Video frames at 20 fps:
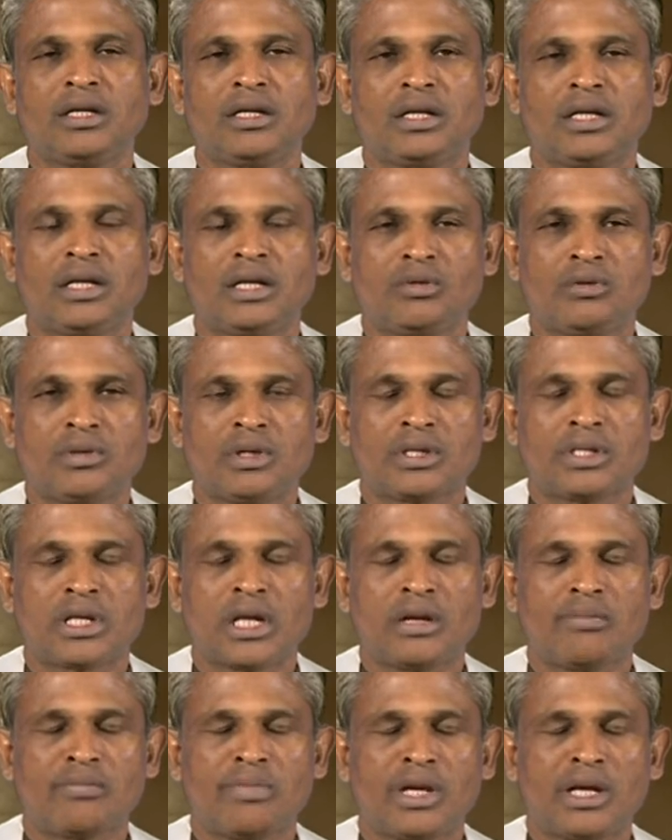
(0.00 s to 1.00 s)
என்ற ஒரு
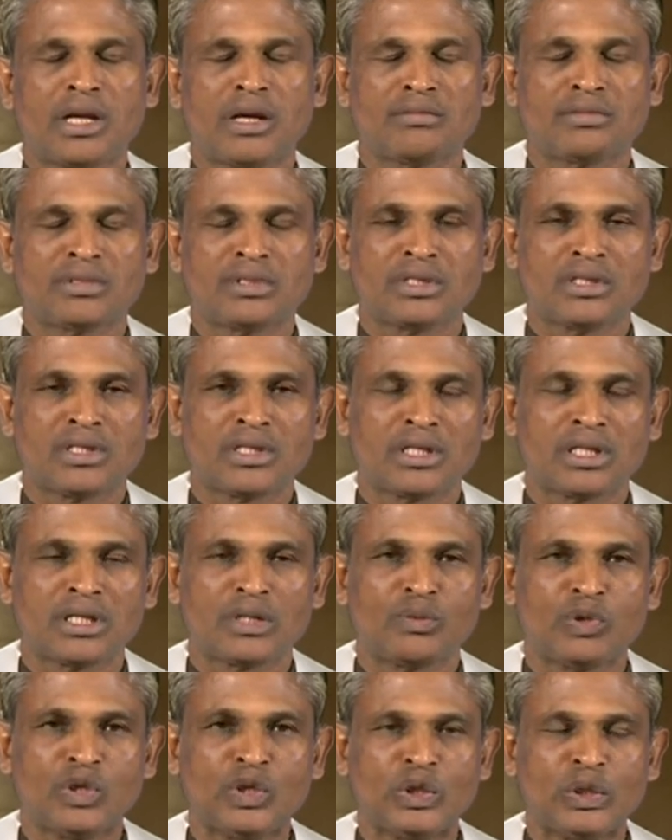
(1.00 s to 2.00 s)
தலைப்பை நாம்
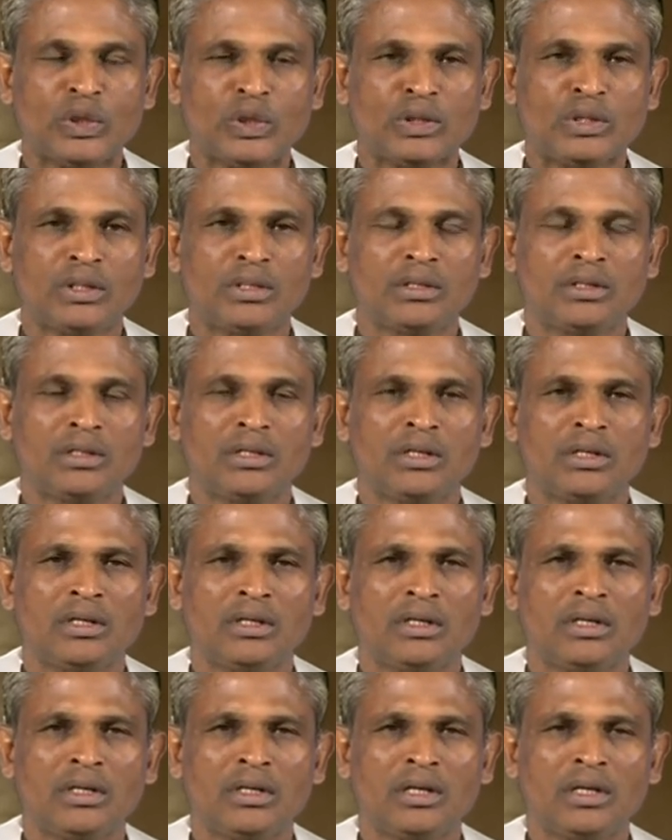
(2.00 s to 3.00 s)
சிந்திக்கின்ற பொழுது
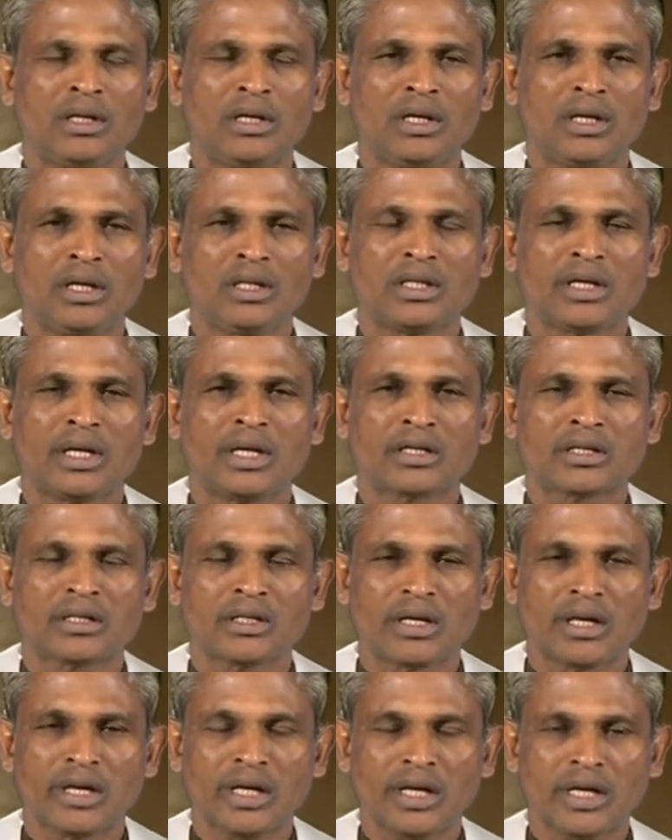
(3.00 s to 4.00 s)
இந்த
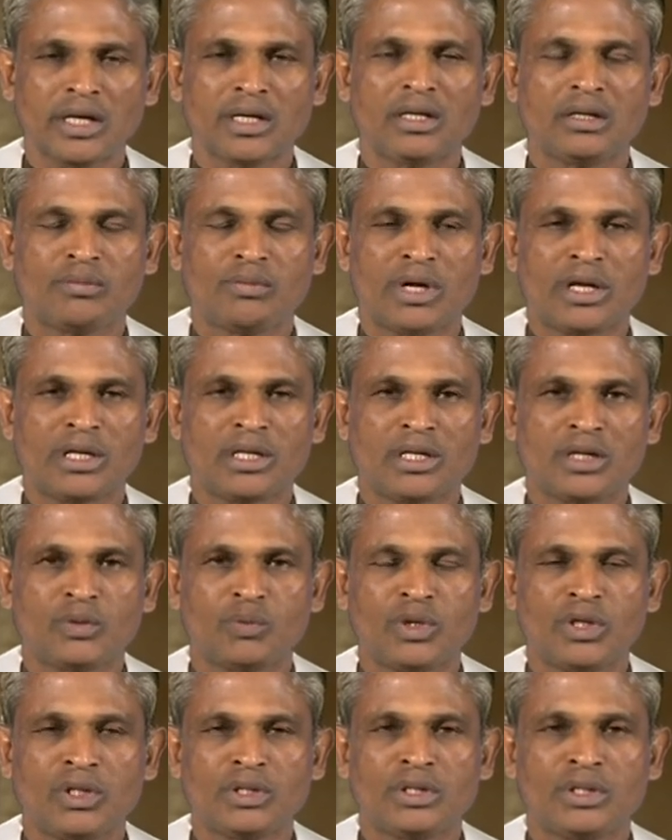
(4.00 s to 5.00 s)
நற்கருணை என்று பார்க்கின்ற
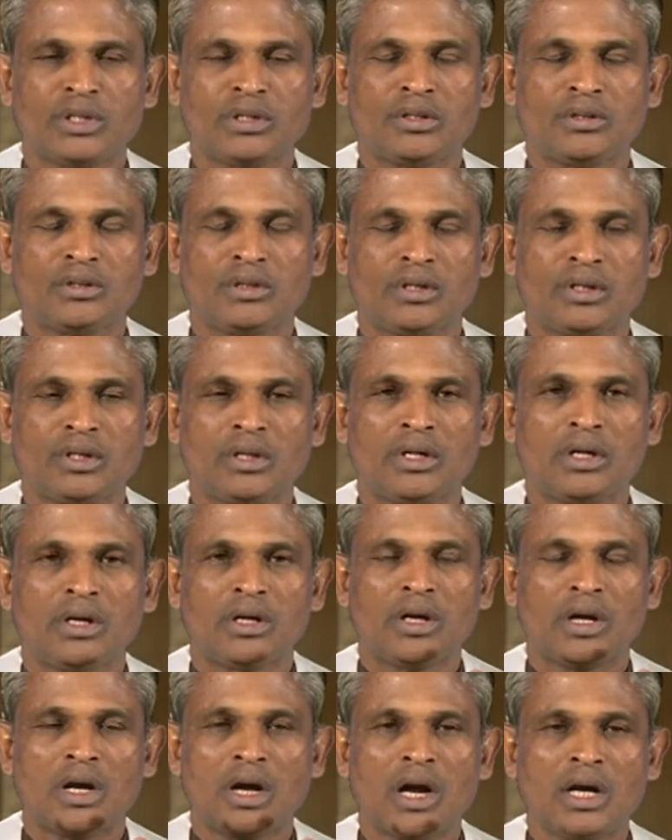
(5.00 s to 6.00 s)
பொழுது
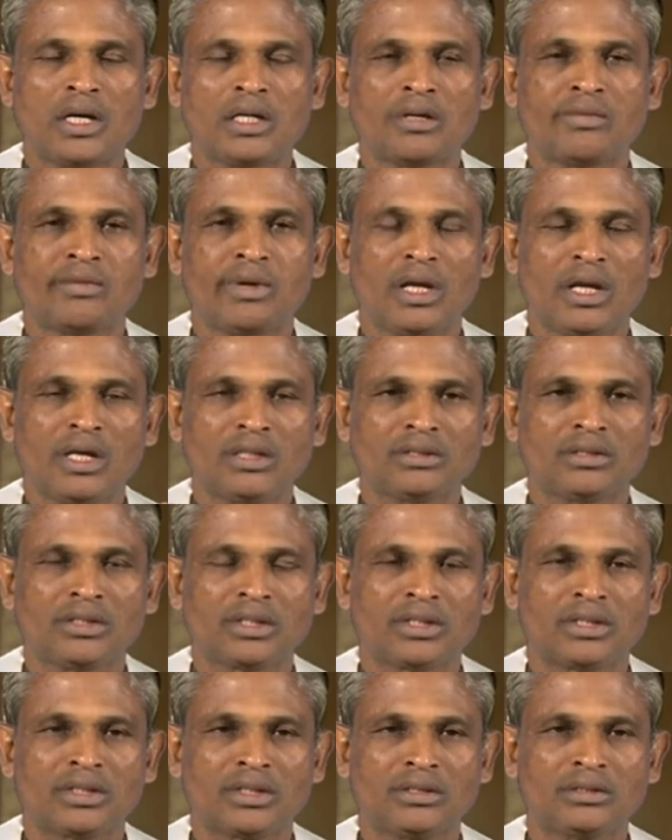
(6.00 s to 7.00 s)
ஆண்டவர் இயேசு
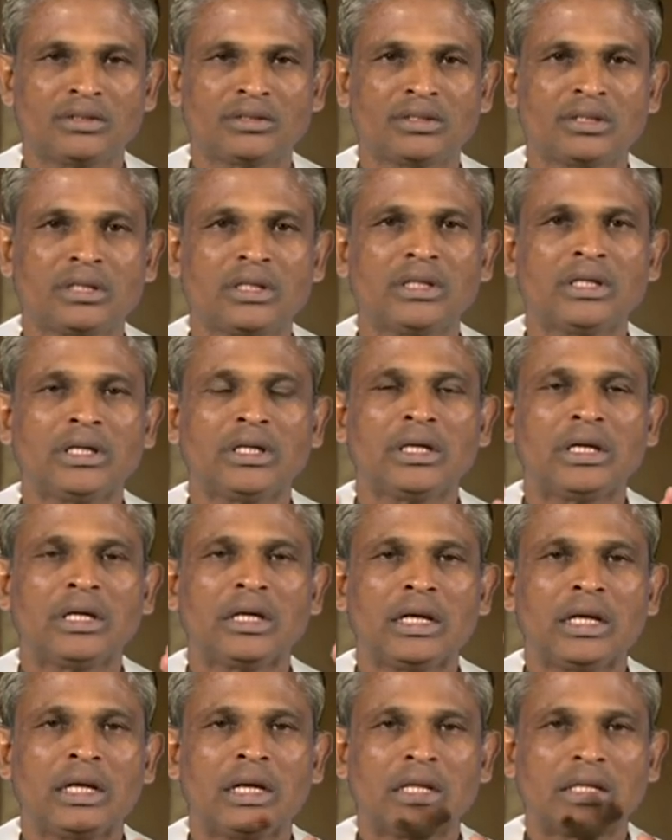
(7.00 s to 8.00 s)
கிறிஸ்து
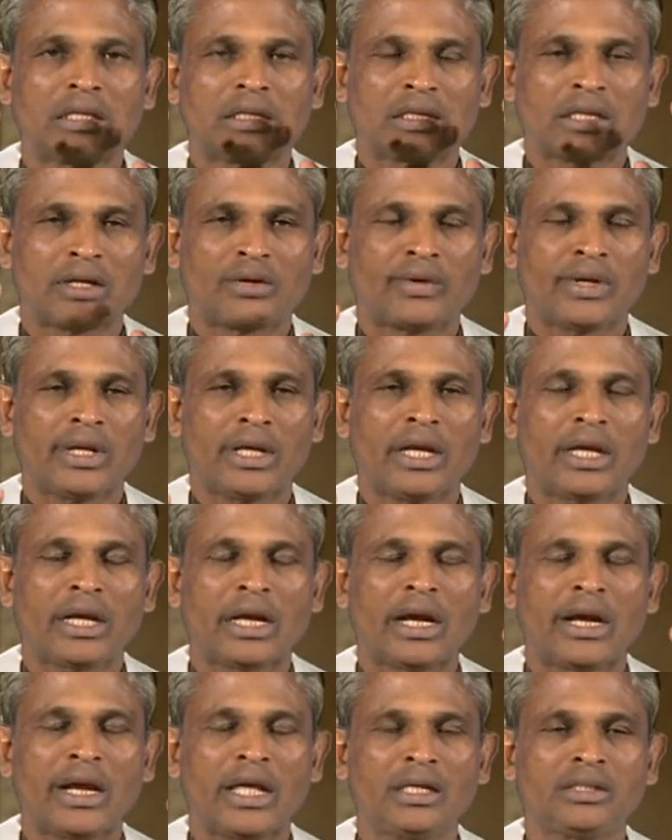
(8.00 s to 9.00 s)
தன்னுடைய
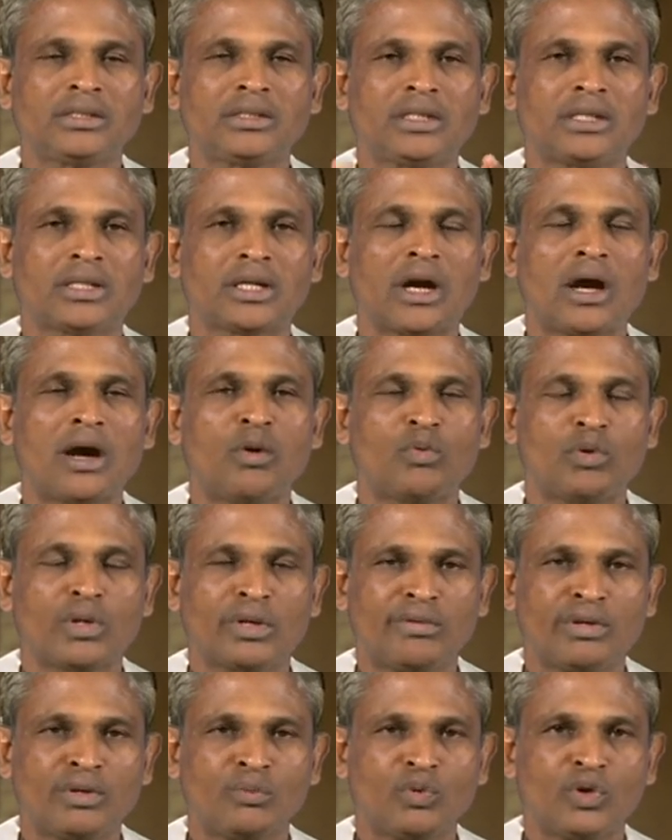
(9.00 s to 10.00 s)
கடைசி
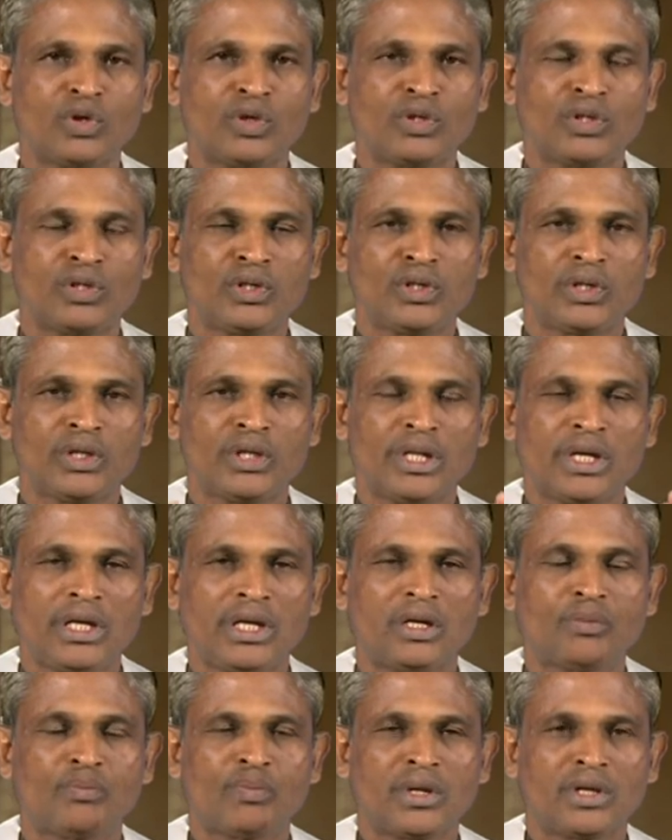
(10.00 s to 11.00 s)
ராவுணவின் பொழுது இதை
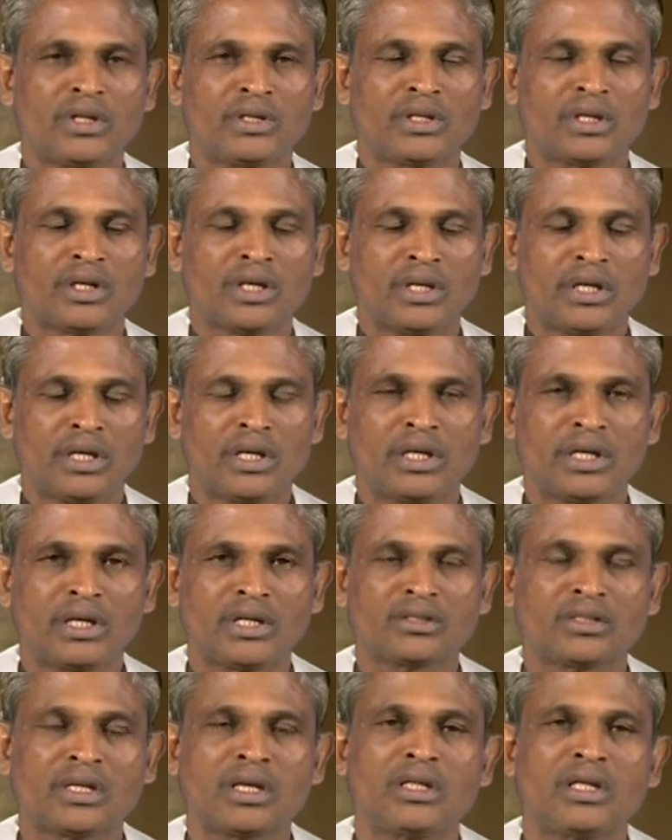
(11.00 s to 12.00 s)
ஏற்படுத்தினார் என்ற
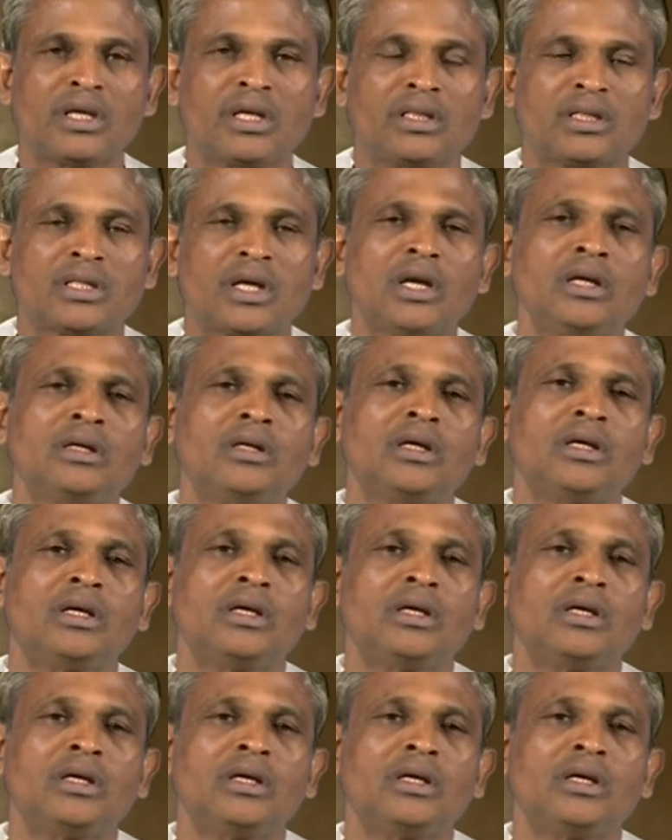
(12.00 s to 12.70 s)
செய்தியைத்தான்